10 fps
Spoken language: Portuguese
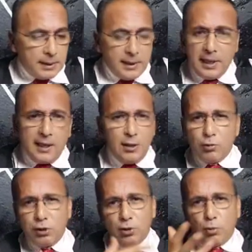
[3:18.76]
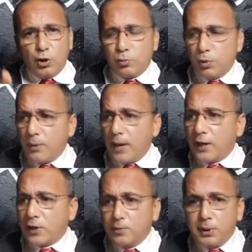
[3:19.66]
E aí eu digo um monte de
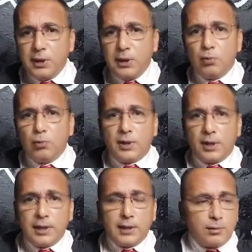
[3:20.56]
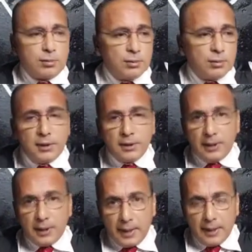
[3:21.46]
bobagem, brinco, canto,
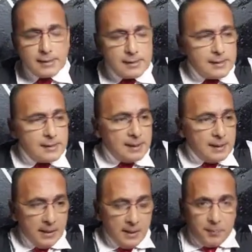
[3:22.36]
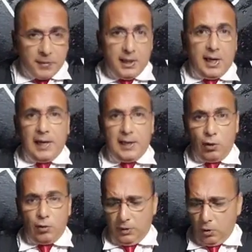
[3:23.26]
né? E ali
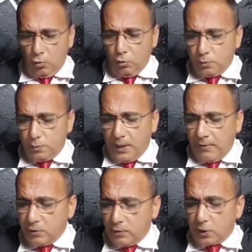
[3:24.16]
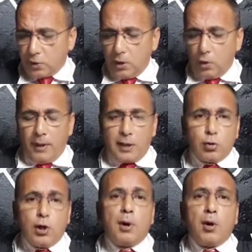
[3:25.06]
eu, eu uso palavras de baixo calão, mas
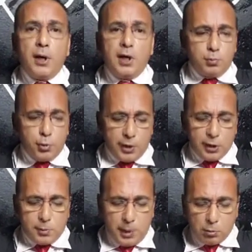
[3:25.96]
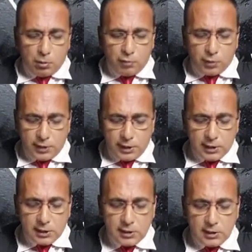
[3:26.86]
normalmente por respeito a
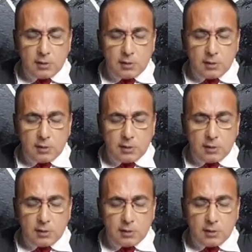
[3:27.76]
vocês,